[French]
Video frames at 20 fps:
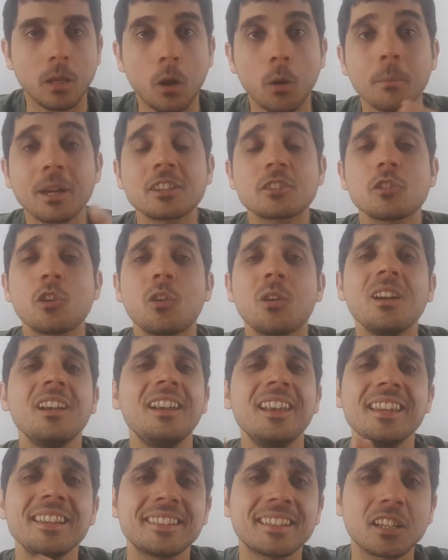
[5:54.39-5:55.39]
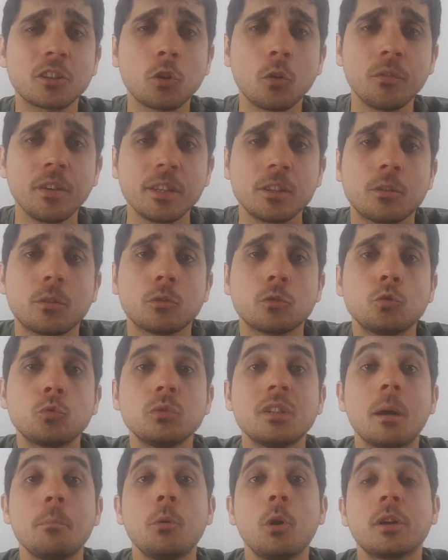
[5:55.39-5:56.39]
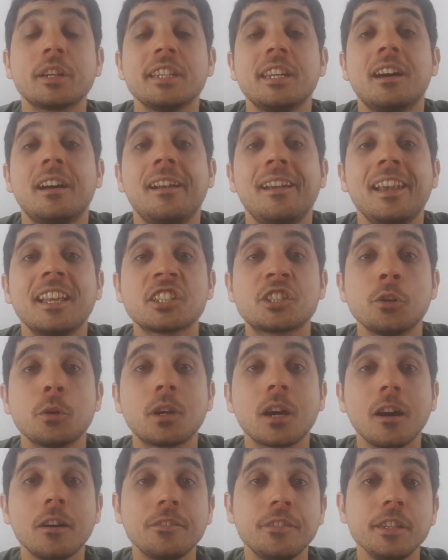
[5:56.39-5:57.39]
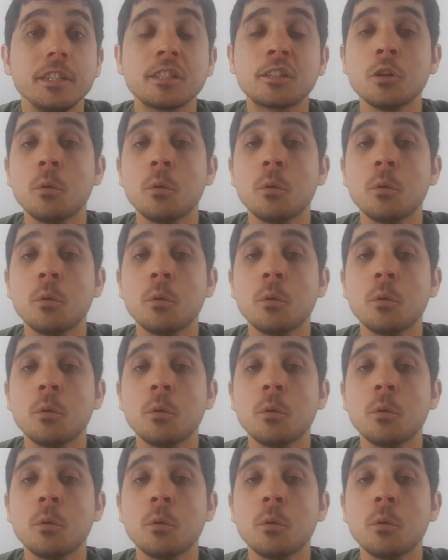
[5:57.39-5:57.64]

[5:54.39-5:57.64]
Alors maintenant, les inconvénients. Tout d'abord, il y a la géographie.